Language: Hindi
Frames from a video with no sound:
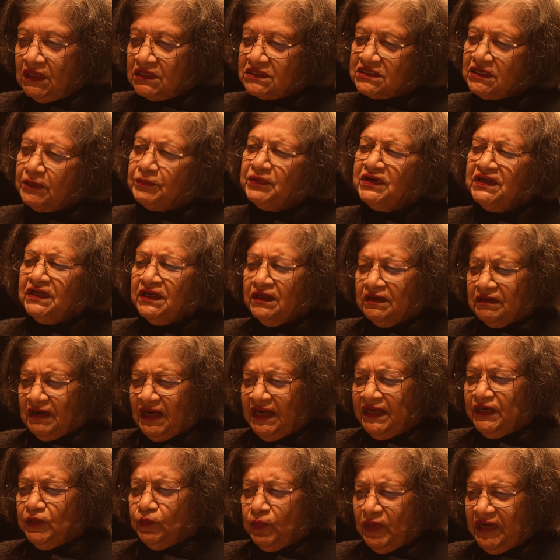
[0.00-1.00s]
सभी ने
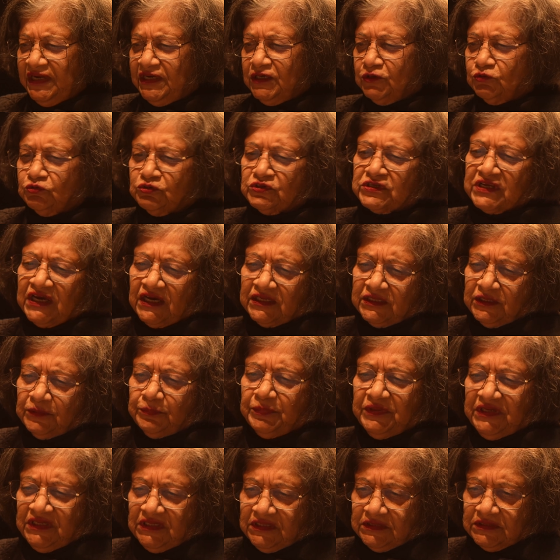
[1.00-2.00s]
राइन वाइन को ज़्यादा
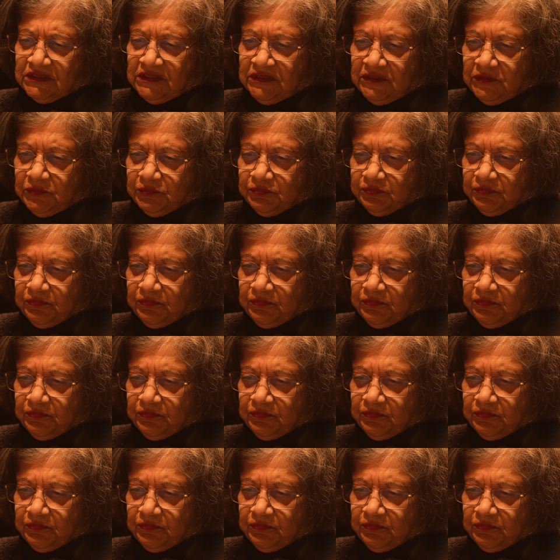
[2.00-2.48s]
पी ली थी